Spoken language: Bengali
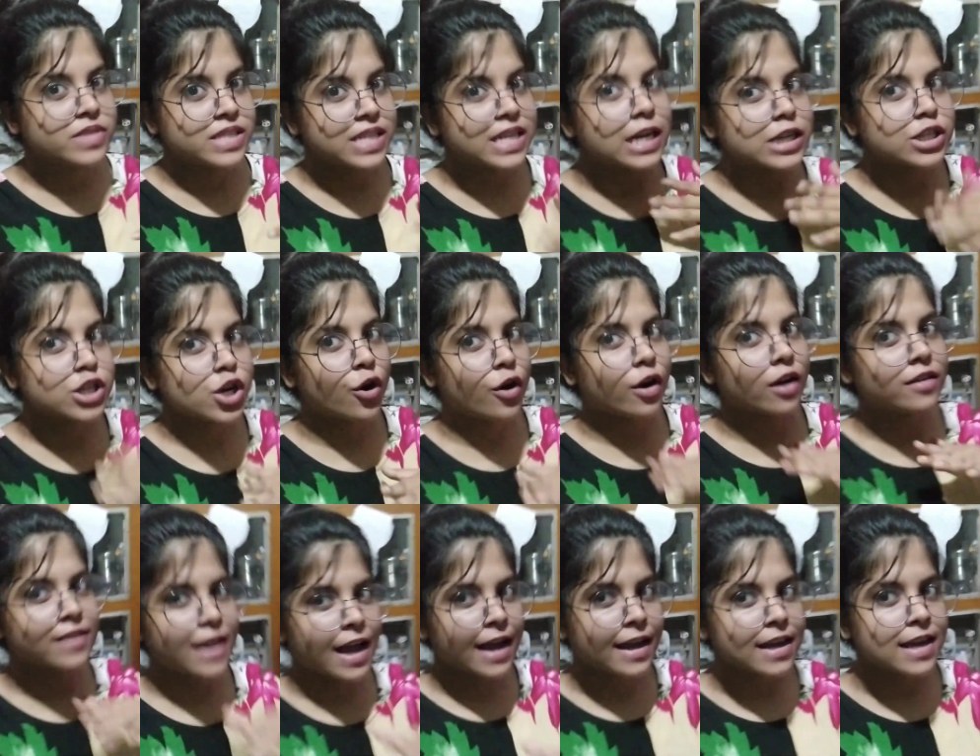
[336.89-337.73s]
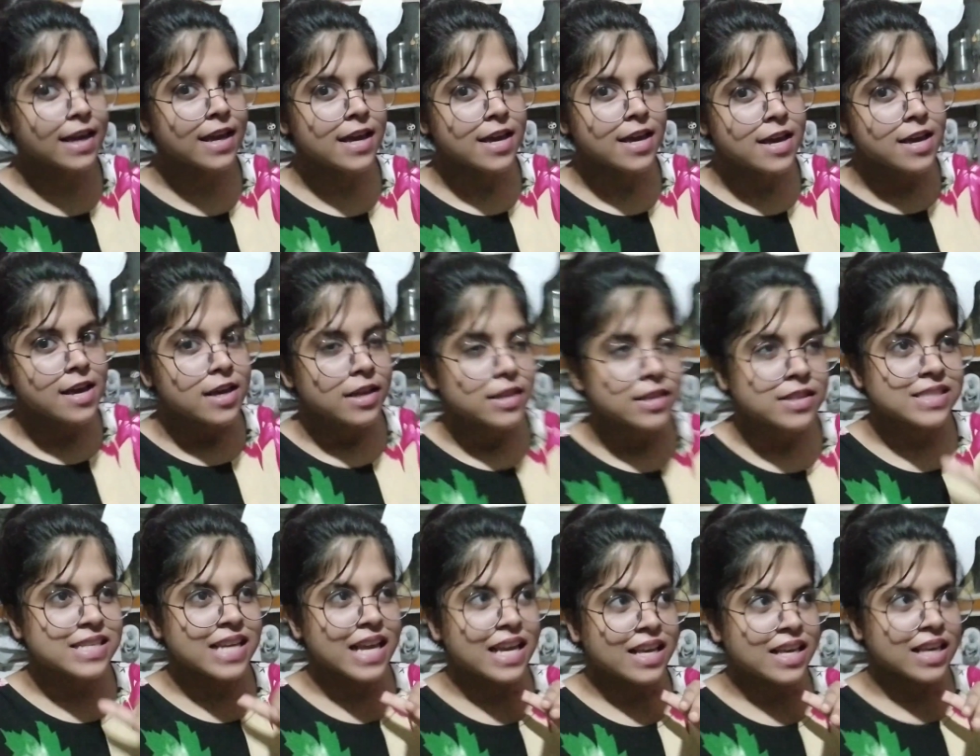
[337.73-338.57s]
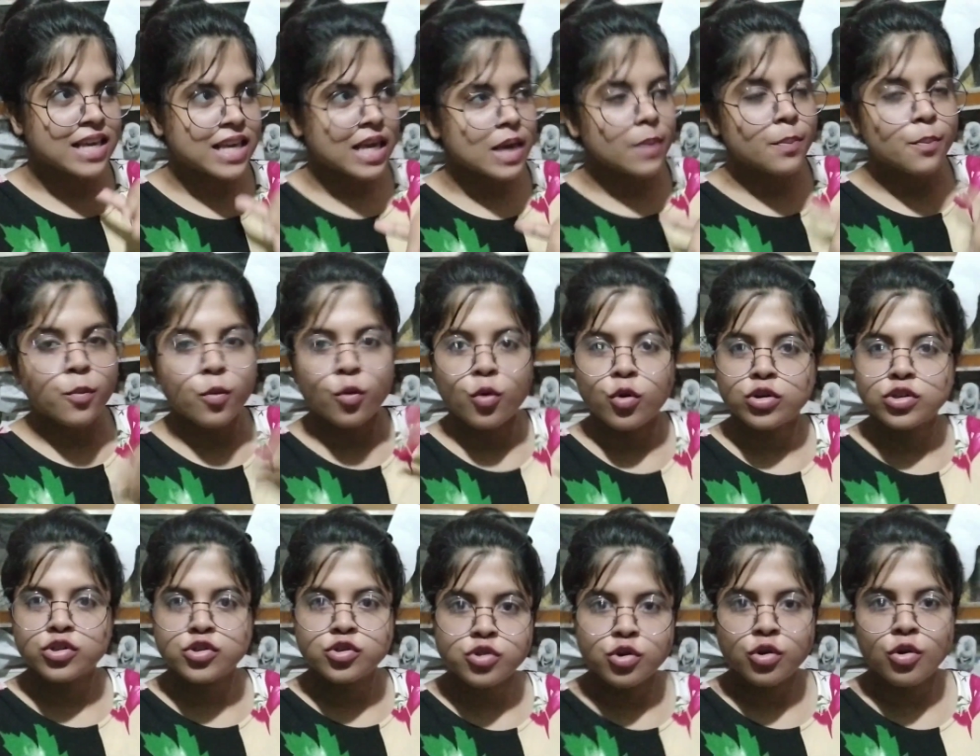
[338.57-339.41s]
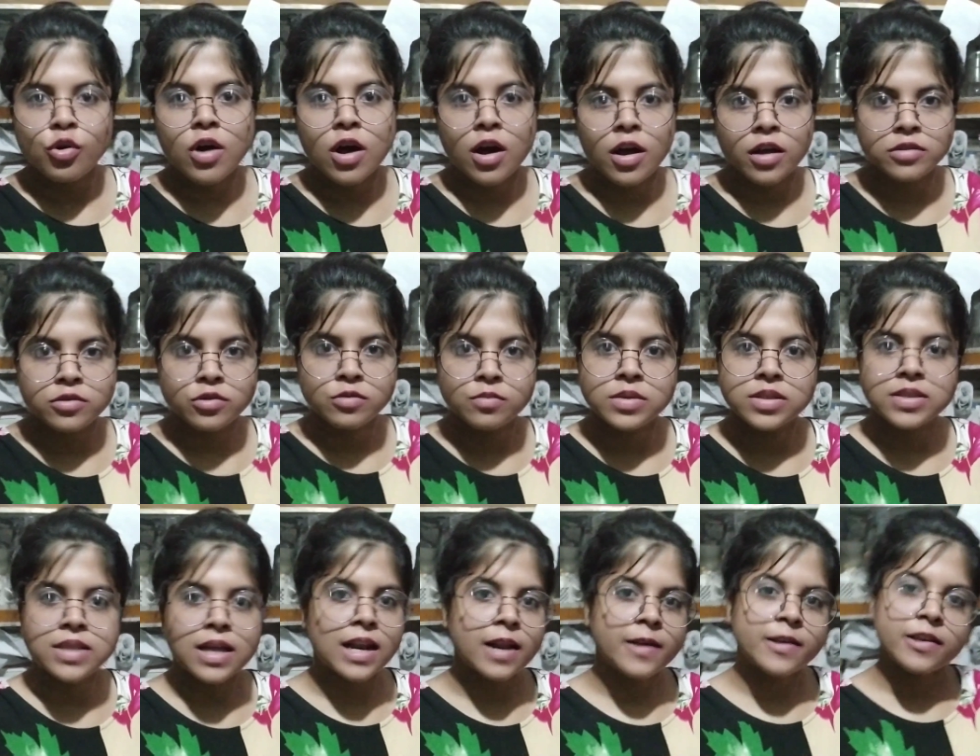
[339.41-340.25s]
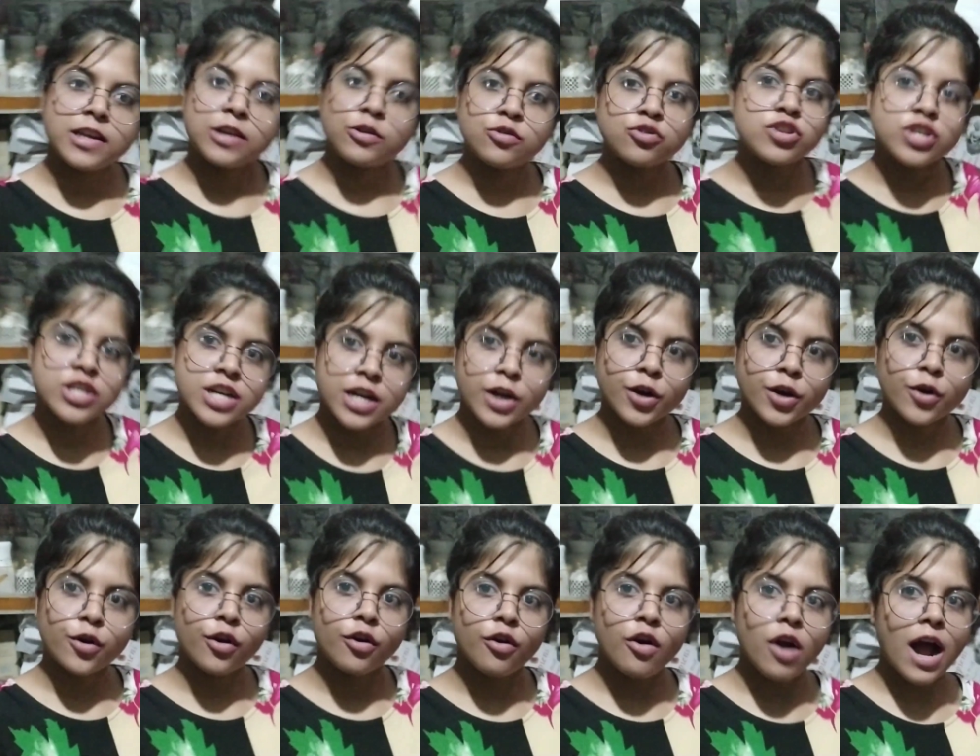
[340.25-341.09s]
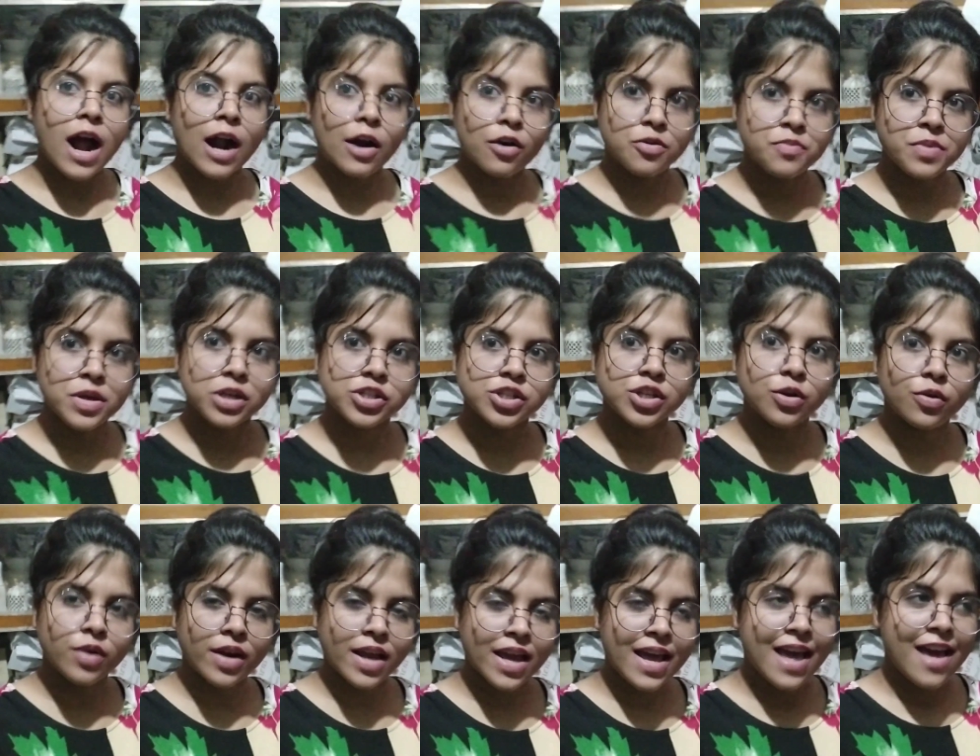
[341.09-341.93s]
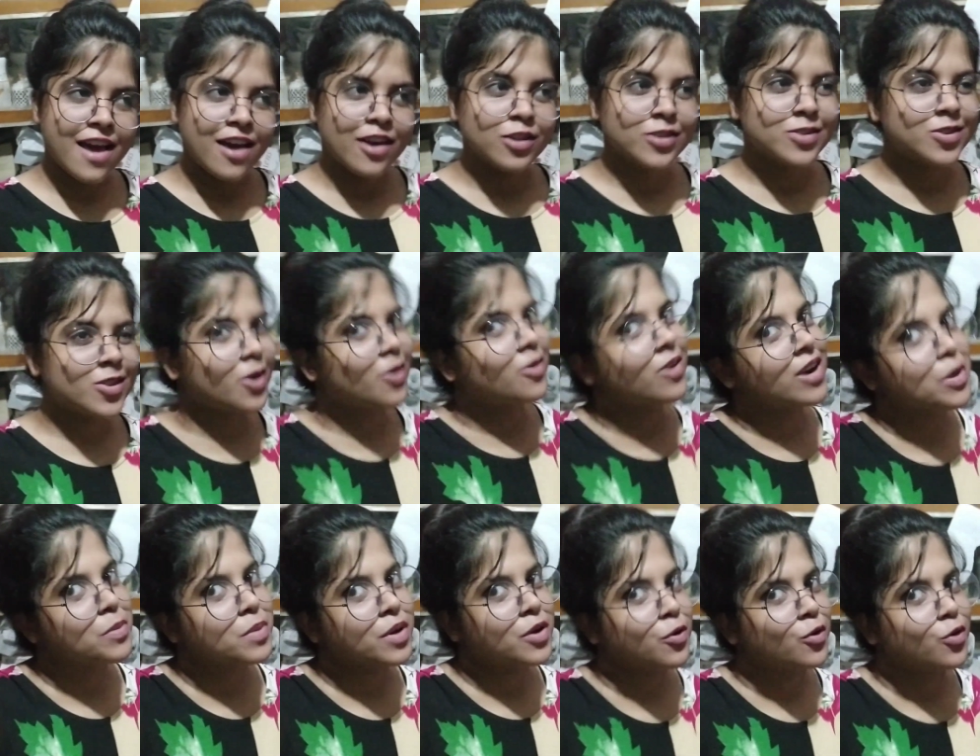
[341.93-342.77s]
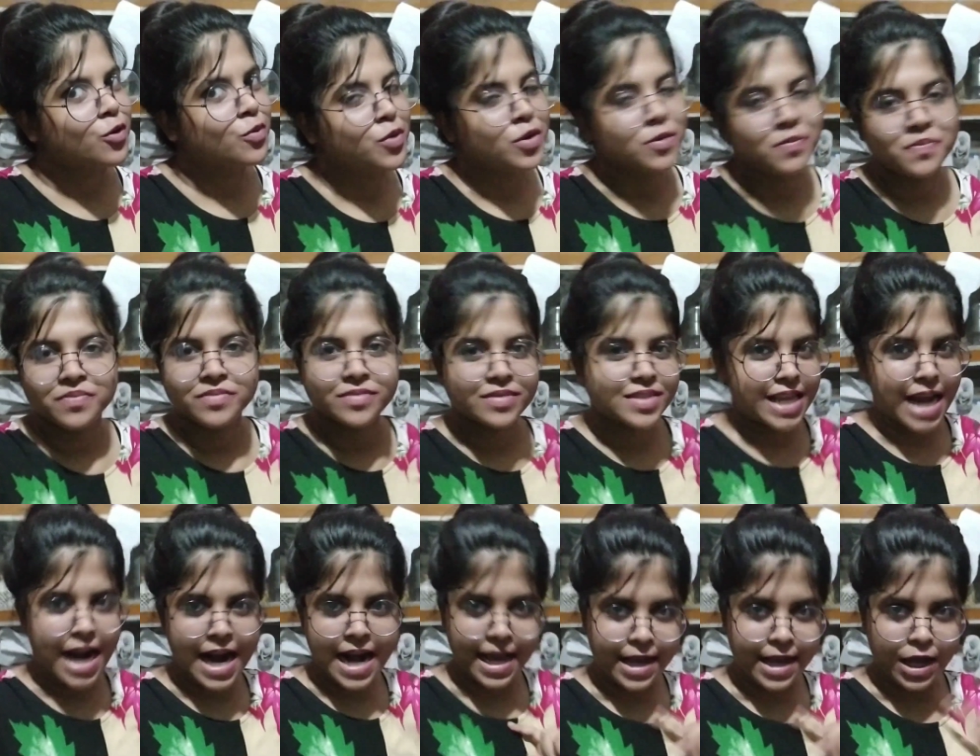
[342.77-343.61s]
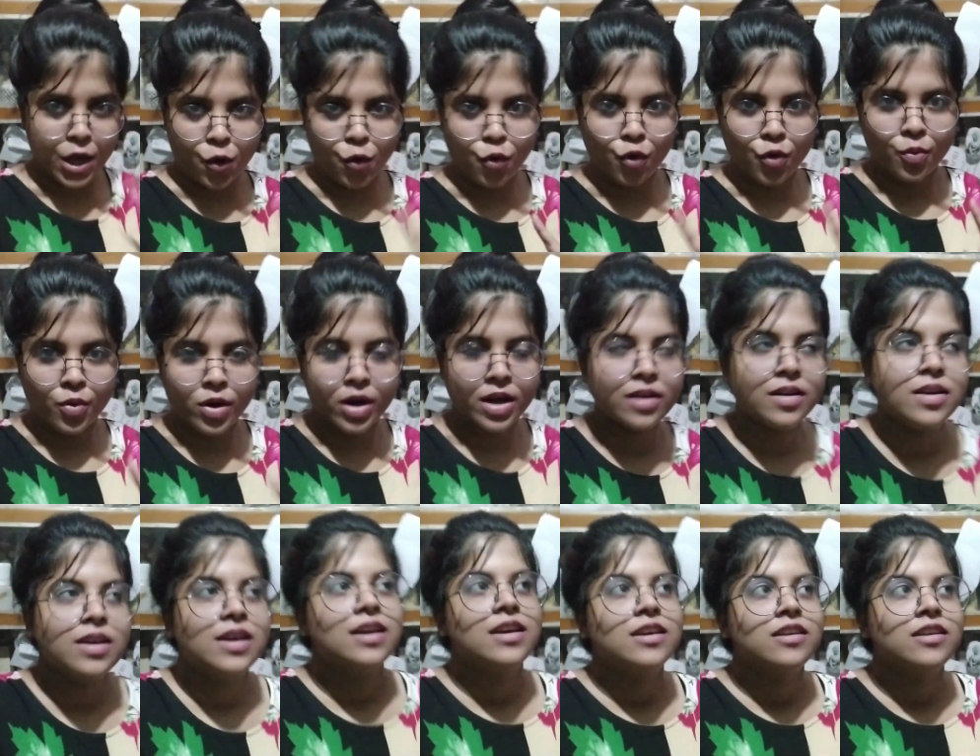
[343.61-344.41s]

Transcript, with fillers: জিজ্ঞাসা করা থাকে যে কি পড়ছো তুমি তাহলে একটু শেয়ার করো আরও বেশি করে তখন আমি করব তার আগে করব না